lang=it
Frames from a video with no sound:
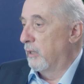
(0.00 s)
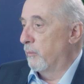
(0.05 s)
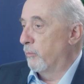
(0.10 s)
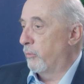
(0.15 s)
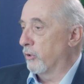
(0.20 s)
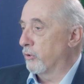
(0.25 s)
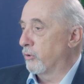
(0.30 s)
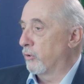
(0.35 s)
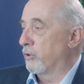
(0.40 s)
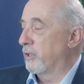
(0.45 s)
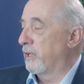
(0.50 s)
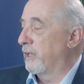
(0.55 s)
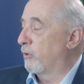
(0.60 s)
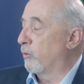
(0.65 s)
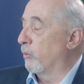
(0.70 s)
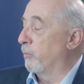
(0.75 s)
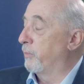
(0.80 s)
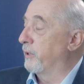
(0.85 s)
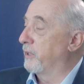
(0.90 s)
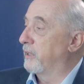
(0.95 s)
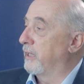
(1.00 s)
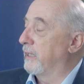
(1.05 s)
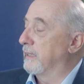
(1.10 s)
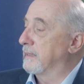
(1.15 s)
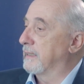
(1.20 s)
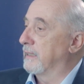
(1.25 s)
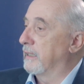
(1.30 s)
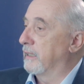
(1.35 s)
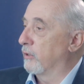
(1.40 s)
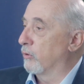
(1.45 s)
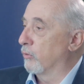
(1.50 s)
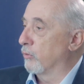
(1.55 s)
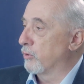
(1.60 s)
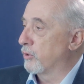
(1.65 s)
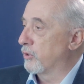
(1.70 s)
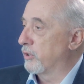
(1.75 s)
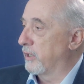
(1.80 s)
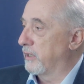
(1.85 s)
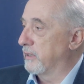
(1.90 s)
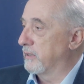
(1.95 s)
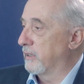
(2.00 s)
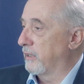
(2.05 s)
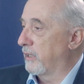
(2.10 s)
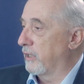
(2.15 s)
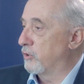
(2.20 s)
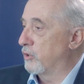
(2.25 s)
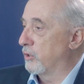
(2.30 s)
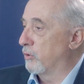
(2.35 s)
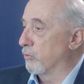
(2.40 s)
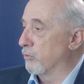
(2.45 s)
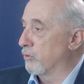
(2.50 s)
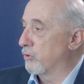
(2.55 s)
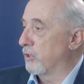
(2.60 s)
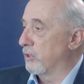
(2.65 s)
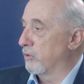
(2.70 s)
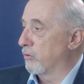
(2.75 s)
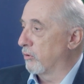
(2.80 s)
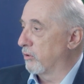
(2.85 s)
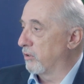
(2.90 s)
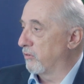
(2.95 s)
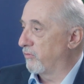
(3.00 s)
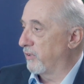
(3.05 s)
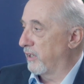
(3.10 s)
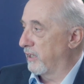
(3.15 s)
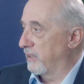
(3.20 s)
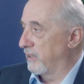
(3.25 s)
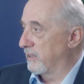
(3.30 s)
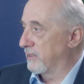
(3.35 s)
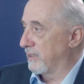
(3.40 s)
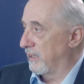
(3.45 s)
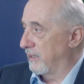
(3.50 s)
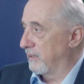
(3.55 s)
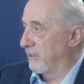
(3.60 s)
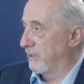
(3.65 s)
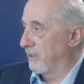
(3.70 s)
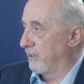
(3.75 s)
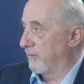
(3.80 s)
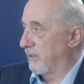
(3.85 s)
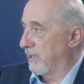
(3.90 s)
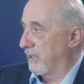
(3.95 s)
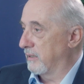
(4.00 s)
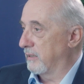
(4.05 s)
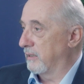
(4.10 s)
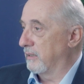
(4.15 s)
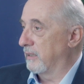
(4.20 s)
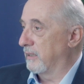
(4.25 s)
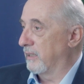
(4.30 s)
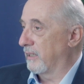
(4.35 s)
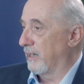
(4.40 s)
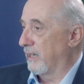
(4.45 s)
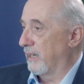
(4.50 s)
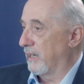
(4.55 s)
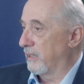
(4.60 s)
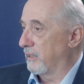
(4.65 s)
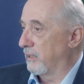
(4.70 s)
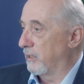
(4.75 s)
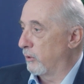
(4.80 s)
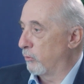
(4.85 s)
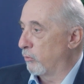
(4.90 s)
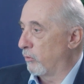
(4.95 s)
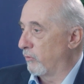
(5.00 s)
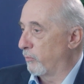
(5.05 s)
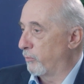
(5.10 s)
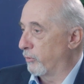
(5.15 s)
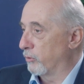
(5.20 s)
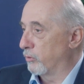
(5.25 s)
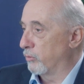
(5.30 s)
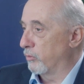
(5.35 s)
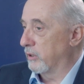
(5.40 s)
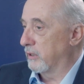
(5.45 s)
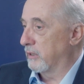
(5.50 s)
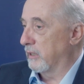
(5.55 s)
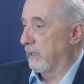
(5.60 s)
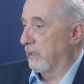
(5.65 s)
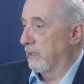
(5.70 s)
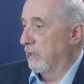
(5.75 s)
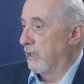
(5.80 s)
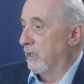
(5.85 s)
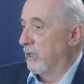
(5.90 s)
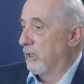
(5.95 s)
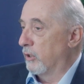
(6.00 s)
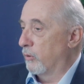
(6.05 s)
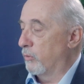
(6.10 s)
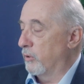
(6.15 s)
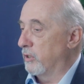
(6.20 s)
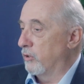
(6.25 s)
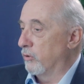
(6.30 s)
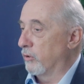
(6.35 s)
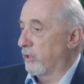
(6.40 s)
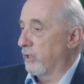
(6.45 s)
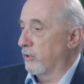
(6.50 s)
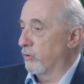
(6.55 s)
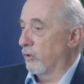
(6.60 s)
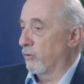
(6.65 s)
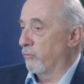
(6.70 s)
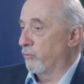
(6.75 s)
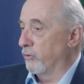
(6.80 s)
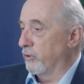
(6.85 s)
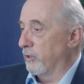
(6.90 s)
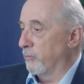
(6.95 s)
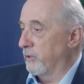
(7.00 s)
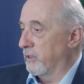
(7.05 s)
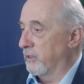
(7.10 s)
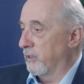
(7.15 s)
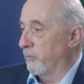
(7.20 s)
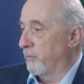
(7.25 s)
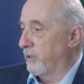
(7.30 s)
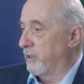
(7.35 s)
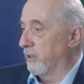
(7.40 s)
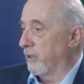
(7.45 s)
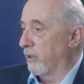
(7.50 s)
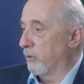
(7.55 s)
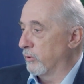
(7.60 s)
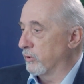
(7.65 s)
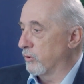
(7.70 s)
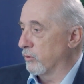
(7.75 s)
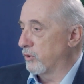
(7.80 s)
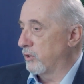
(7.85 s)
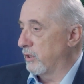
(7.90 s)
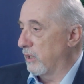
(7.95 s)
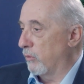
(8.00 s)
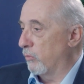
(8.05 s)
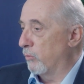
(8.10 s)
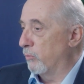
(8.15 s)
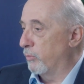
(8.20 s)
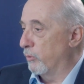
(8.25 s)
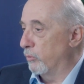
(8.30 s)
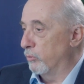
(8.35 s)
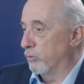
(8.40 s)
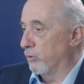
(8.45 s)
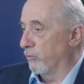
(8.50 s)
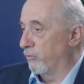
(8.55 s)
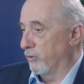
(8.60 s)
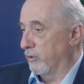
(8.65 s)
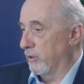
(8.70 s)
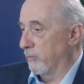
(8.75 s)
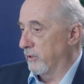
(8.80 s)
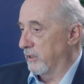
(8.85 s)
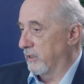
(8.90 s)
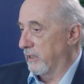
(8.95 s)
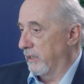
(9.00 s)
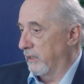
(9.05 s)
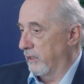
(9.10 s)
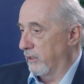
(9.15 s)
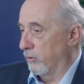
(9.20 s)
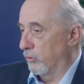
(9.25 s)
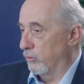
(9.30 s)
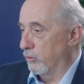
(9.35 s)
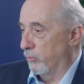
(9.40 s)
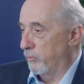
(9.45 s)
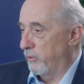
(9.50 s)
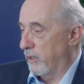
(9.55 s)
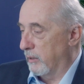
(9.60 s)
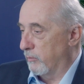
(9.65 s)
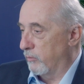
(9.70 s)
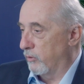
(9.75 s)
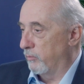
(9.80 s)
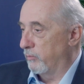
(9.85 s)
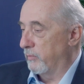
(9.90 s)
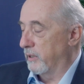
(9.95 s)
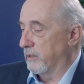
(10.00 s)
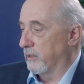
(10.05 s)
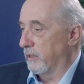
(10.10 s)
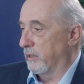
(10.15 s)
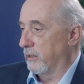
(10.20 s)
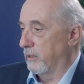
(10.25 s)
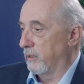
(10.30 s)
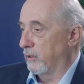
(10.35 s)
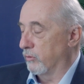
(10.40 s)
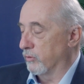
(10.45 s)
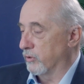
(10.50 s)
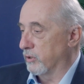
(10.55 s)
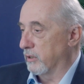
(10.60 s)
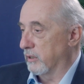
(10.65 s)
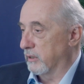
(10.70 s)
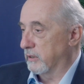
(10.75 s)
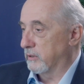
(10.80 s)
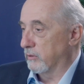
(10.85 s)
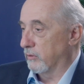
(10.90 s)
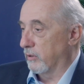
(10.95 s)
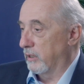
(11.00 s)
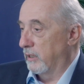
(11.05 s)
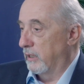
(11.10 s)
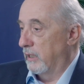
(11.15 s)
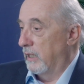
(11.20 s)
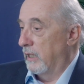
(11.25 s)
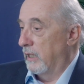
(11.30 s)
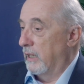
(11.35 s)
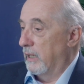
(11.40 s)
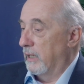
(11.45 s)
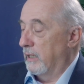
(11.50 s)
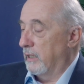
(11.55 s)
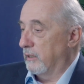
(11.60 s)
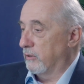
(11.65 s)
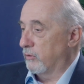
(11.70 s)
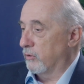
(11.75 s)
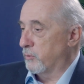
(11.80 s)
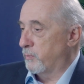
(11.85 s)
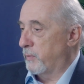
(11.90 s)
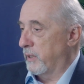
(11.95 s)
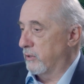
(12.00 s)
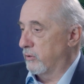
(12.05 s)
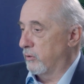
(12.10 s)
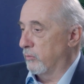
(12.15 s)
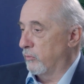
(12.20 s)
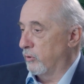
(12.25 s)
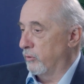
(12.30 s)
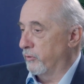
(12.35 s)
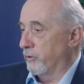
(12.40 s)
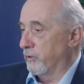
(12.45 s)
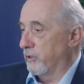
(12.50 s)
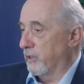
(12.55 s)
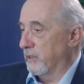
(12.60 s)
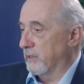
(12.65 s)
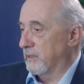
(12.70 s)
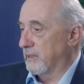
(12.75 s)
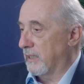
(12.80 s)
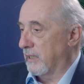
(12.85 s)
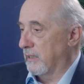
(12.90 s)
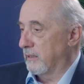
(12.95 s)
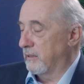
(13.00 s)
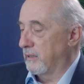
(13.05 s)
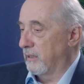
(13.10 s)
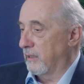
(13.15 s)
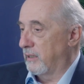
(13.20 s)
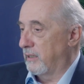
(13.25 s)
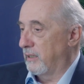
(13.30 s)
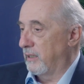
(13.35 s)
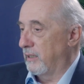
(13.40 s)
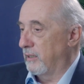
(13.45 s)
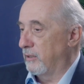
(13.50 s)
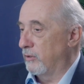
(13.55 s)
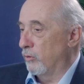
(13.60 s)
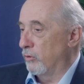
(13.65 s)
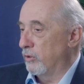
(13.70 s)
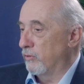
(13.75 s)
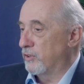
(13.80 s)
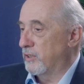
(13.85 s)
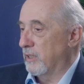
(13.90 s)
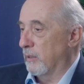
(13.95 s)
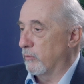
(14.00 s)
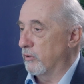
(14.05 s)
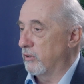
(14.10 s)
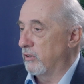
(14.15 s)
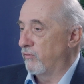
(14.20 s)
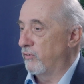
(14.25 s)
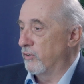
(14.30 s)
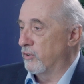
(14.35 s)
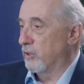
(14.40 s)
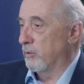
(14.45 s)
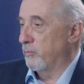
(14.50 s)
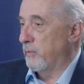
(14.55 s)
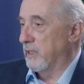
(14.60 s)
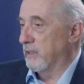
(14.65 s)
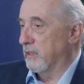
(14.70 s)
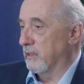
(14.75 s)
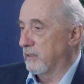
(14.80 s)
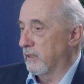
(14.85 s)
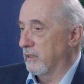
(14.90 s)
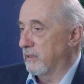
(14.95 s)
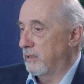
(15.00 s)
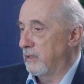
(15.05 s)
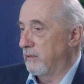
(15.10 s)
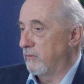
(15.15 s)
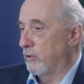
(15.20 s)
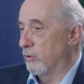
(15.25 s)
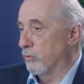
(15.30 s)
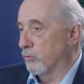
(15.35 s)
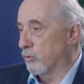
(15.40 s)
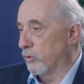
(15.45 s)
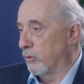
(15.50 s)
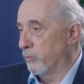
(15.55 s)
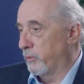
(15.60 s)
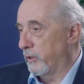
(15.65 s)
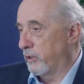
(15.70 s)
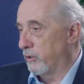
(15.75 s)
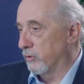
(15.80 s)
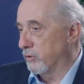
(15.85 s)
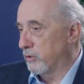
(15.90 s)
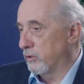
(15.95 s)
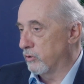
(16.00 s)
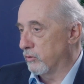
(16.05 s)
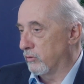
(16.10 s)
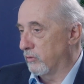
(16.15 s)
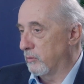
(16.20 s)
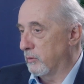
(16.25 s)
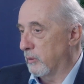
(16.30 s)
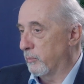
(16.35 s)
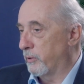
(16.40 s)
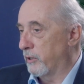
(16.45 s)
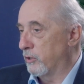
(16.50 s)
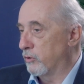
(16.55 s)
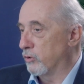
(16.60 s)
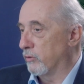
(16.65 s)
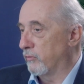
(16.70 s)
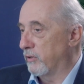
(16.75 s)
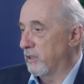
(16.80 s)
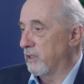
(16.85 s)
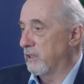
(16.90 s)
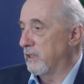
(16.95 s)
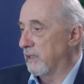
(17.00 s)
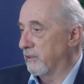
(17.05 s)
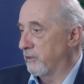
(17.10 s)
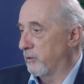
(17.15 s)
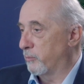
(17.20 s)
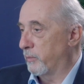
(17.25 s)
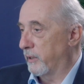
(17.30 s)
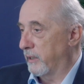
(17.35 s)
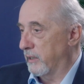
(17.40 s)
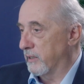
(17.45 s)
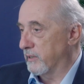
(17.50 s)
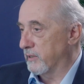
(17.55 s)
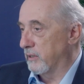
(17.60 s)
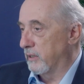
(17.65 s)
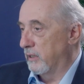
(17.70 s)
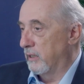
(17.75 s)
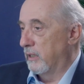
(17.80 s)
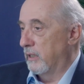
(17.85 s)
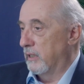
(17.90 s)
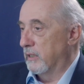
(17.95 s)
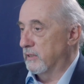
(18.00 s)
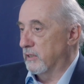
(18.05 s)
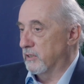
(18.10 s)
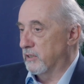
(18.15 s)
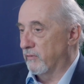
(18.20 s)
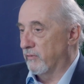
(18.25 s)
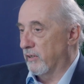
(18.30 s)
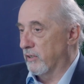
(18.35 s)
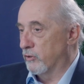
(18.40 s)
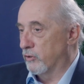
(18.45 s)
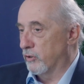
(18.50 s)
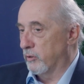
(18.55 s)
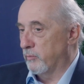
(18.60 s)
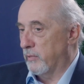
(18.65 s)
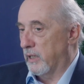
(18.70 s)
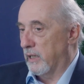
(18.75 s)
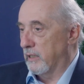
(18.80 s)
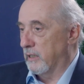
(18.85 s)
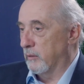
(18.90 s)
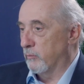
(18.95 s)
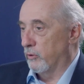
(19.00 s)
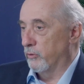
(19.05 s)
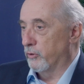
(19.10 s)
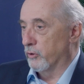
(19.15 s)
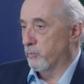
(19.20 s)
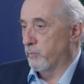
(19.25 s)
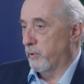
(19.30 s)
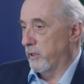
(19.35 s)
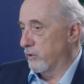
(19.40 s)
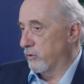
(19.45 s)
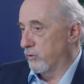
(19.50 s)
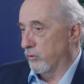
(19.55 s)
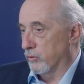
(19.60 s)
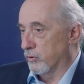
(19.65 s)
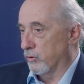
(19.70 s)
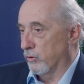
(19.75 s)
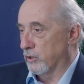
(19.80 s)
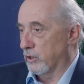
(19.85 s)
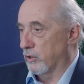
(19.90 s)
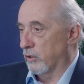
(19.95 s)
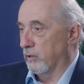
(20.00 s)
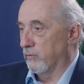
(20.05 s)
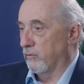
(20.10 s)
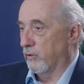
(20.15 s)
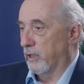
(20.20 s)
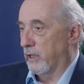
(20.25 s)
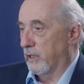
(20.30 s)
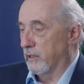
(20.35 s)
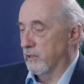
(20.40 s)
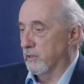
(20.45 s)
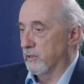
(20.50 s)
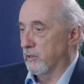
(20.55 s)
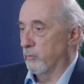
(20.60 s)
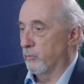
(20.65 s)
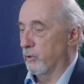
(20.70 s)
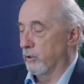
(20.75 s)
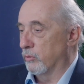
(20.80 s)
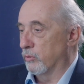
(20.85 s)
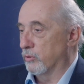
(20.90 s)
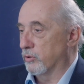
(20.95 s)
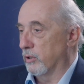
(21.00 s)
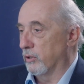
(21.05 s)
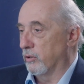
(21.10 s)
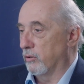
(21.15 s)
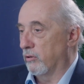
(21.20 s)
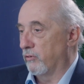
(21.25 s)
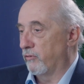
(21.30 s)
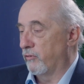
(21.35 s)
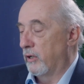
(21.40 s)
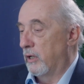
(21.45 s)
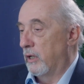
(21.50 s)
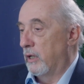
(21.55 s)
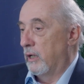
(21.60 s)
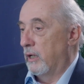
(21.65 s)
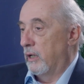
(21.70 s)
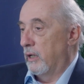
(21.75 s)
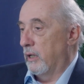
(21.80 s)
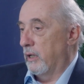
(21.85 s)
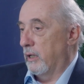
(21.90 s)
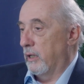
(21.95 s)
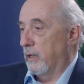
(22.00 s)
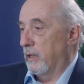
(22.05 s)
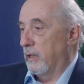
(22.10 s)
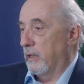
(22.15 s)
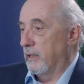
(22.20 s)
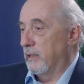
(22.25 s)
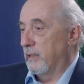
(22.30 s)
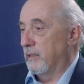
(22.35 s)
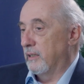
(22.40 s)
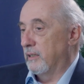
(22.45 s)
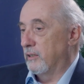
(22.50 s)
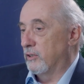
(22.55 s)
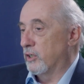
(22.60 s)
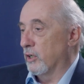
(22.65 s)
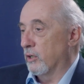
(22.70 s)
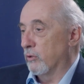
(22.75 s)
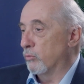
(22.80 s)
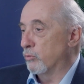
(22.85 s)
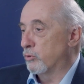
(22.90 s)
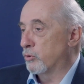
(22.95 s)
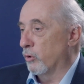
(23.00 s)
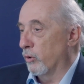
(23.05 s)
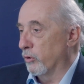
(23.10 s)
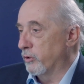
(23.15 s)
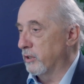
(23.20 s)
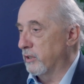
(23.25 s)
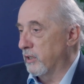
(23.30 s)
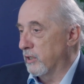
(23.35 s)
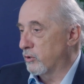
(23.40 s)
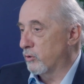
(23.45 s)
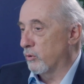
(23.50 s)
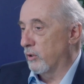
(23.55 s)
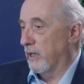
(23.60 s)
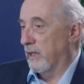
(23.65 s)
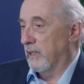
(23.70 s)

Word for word: portano delle competenze, delle conoscenze che ci consentono di fare dei salti in avanti, di creare delle nuove opportunità. Quindi io credo che fondamentalmente che questo sia un punto fondamentale che noi dobbiamo mettere in considerazione. L'altro aspetto molto interessante è che noi siamo difficilmente attrattivi non solo per i nostri giovani, ma per i giovani degli altri paesi. Se si va in Germania, molto spesso, io sono stato a lavorare ad esempio a Düsseldorf, eh, c'era un solo tedesco e